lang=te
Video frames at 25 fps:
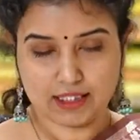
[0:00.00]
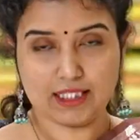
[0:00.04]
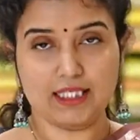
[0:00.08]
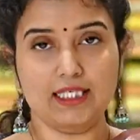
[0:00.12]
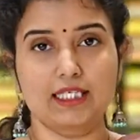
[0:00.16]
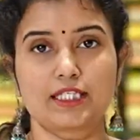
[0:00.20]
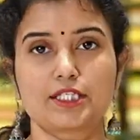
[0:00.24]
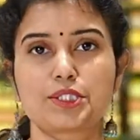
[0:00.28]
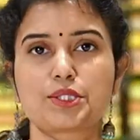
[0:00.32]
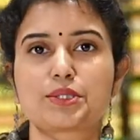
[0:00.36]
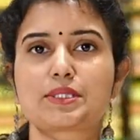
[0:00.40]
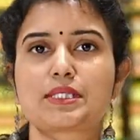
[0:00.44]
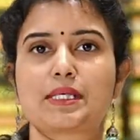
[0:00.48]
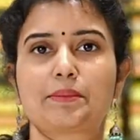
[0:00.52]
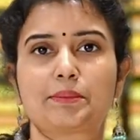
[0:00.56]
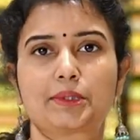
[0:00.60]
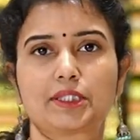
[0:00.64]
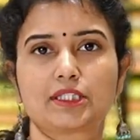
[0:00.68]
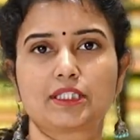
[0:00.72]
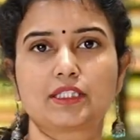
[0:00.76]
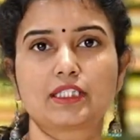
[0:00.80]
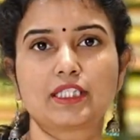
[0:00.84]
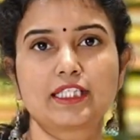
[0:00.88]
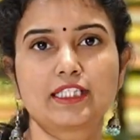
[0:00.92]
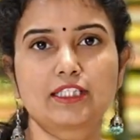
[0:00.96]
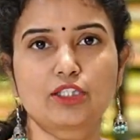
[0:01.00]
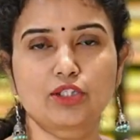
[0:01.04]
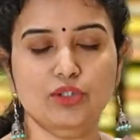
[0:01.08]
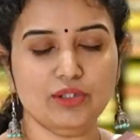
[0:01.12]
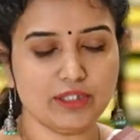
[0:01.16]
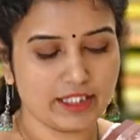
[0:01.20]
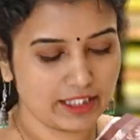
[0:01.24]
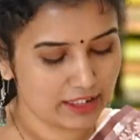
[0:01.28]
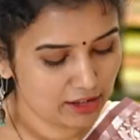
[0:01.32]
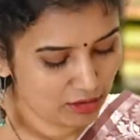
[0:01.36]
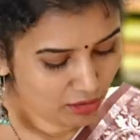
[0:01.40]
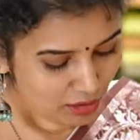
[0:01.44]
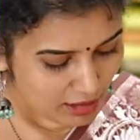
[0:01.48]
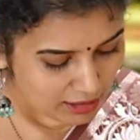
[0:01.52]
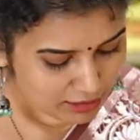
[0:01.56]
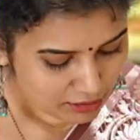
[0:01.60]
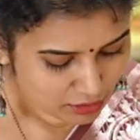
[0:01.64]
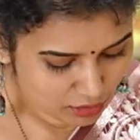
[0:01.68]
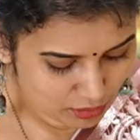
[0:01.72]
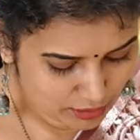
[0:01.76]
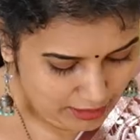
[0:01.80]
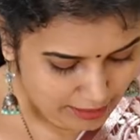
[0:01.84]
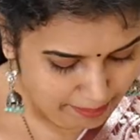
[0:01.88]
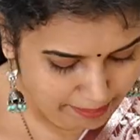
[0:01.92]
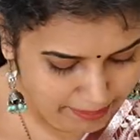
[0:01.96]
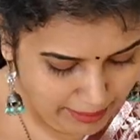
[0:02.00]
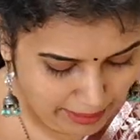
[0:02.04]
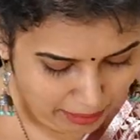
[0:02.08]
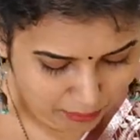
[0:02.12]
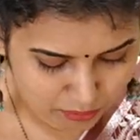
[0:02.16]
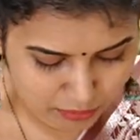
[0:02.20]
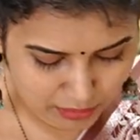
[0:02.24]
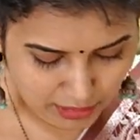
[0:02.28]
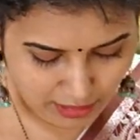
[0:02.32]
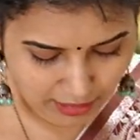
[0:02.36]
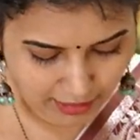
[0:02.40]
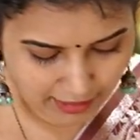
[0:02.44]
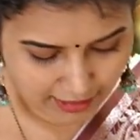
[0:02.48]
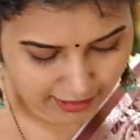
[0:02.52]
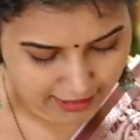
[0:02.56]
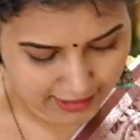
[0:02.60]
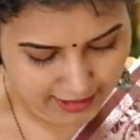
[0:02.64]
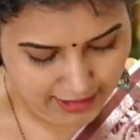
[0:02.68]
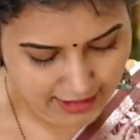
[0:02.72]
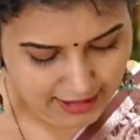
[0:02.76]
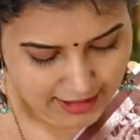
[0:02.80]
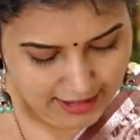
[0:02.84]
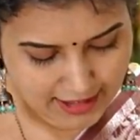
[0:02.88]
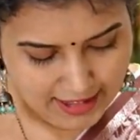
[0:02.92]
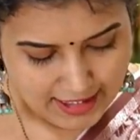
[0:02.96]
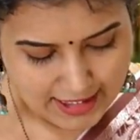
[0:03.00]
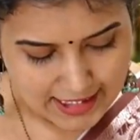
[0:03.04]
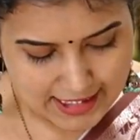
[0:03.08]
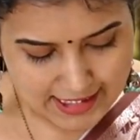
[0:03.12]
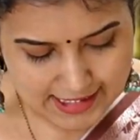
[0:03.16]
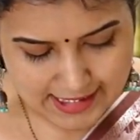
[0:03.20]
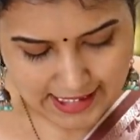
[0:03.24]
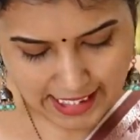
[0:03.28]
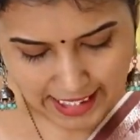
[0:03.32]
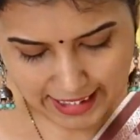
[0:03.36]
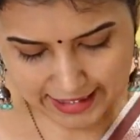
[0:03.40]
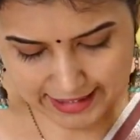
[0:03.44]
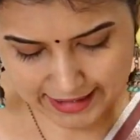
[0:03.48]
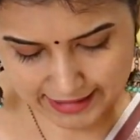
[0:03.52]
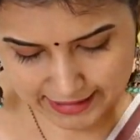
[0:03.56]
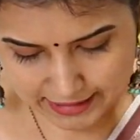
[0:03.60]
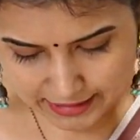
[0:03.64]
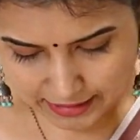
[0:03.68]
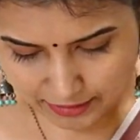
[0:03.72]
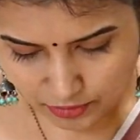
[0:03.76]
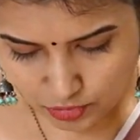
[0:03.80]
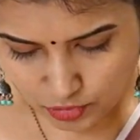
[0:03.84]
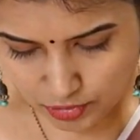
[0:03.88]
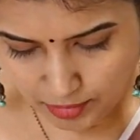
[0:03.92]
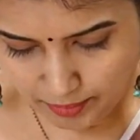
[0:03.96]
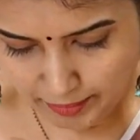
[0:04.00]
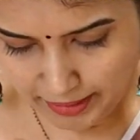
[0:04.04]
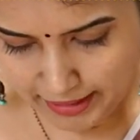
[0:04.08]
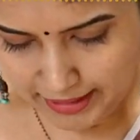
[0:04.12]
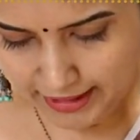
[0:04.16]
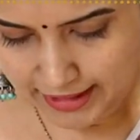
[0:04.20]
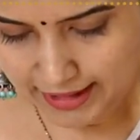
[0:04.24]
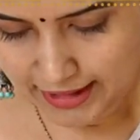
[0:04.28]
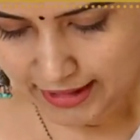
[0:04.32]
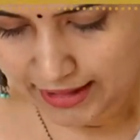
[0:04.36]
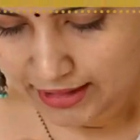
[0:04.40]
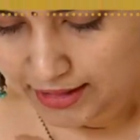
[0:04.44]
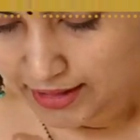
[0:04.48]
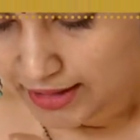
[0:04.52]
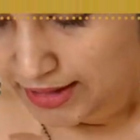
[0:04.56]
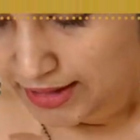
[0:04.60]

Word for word: ఒక కలర్ చూసాం కదా దీంట్లో గ్రీన్లో అందులోనే బ్రౌన్ కలర్ ఇది శారీ అంతా కూడా మనకి